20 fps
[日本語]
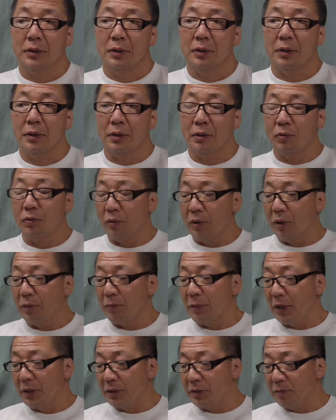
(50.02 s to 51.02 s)
えこれが
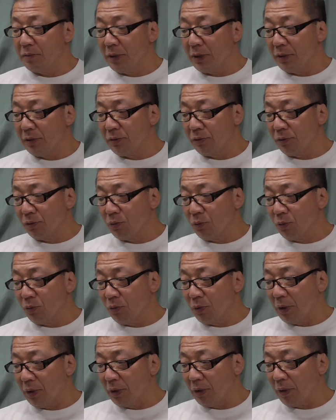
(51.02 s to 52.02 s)
まあいつまで続くこと
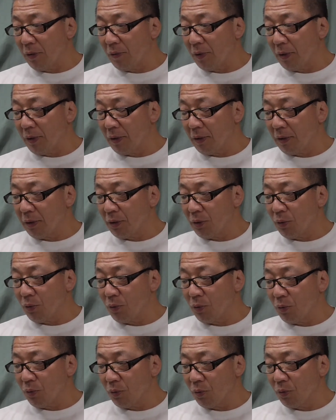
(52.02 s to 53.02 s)
なんだか分からんけ
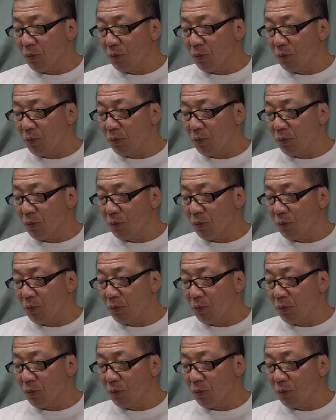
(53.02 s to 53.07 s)
ど、